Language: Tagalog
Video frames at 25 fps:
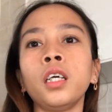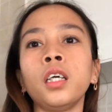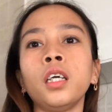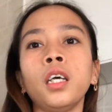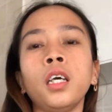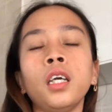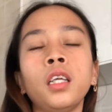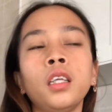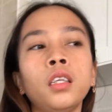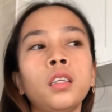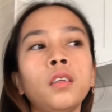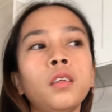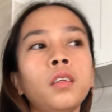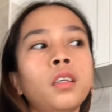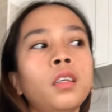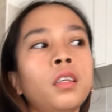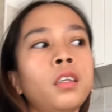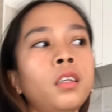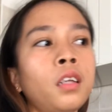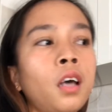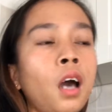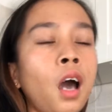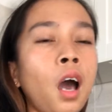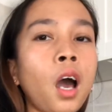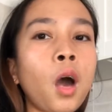and
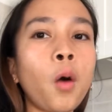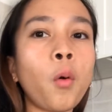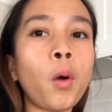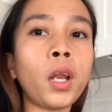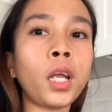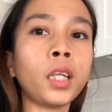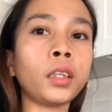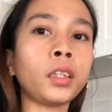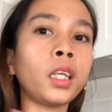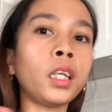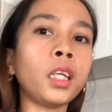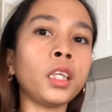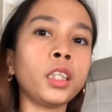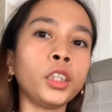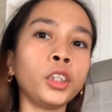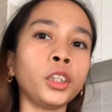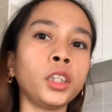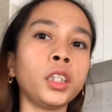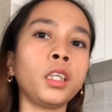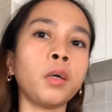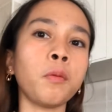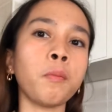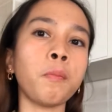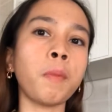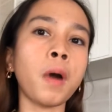nakakawala talaga
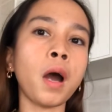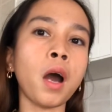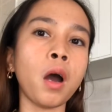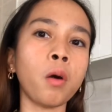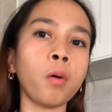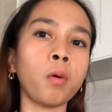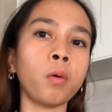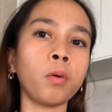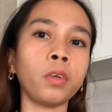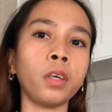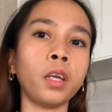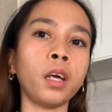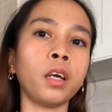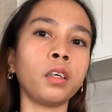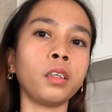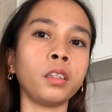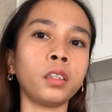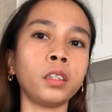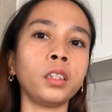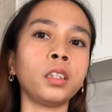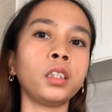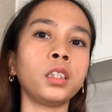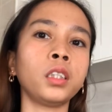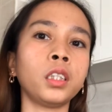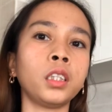siya ng baho ng
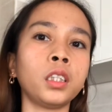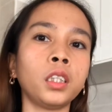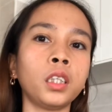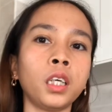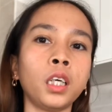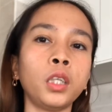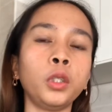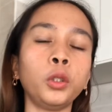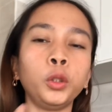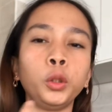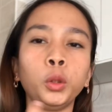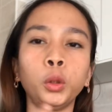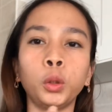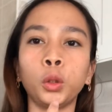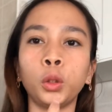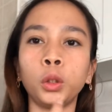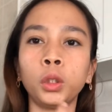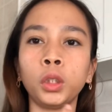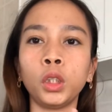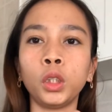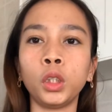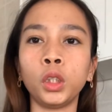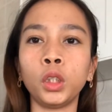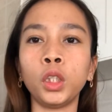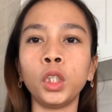ano nyo
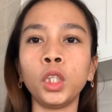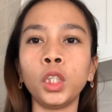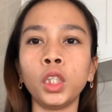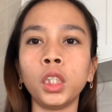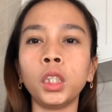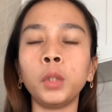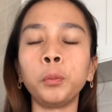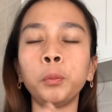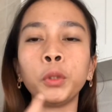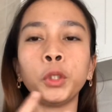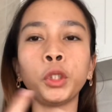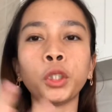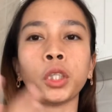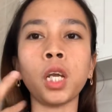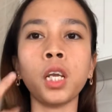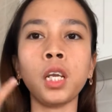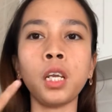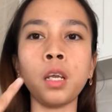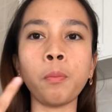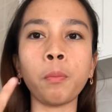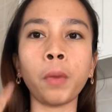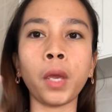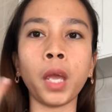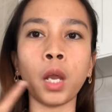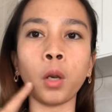
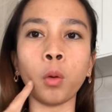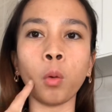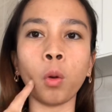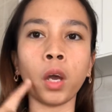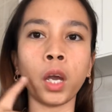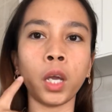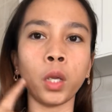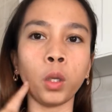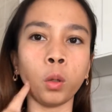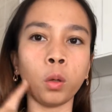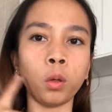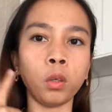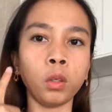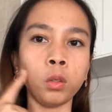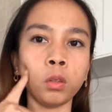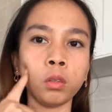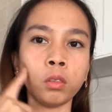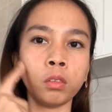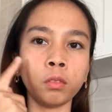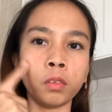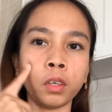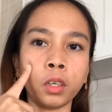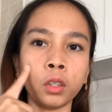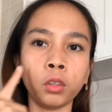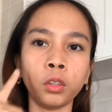Especially may ano kayo,
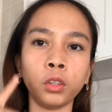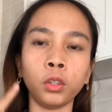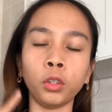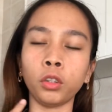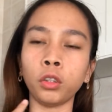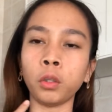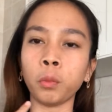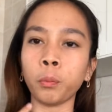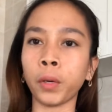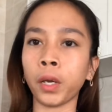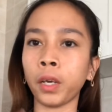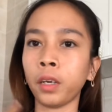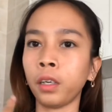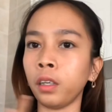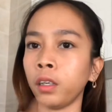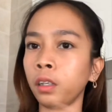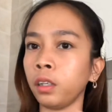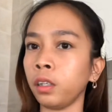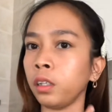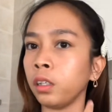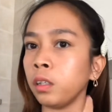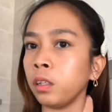yung ano yung may